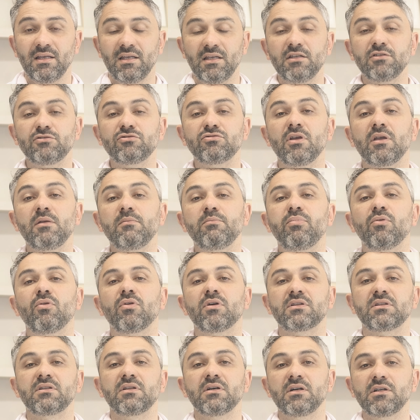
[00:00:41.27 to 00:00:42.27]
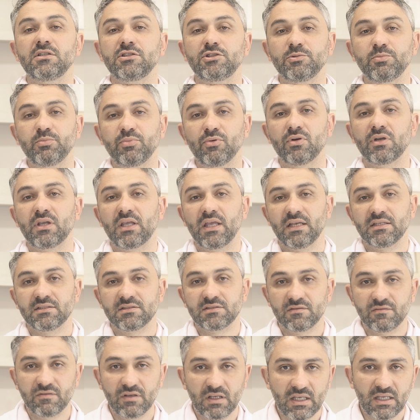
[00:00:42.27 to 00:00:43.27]
Isso é importante porque
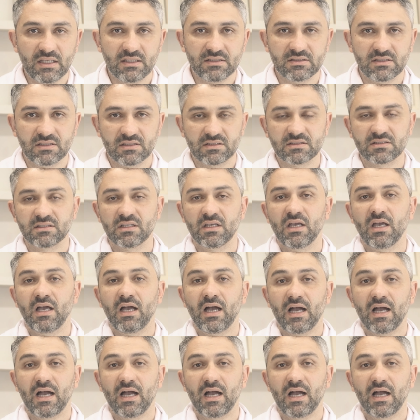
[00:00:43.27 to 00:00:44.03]
às vezes